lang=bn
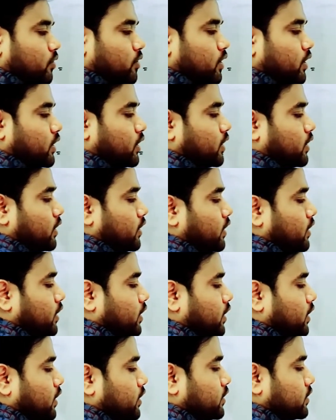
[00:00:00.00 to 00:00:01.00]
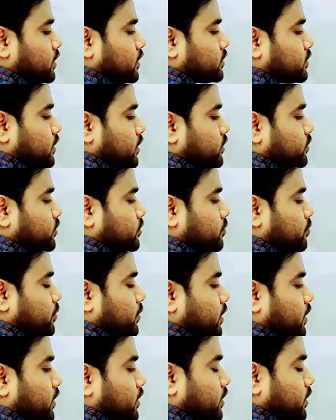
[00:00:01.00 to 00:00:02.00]
তাহলে এ ইন্টারসেকশন
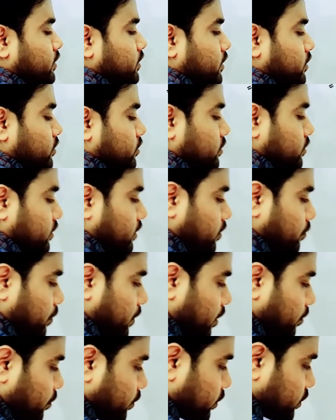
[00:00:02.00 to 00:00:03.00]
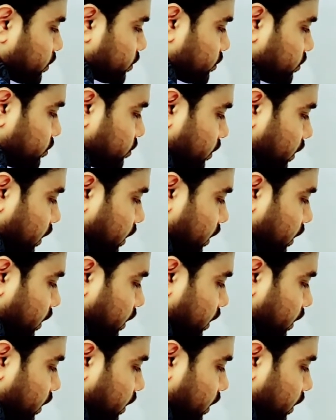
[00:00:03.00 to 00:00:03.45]
বি ইন্টারসেকশন সি প্রাইম বলতে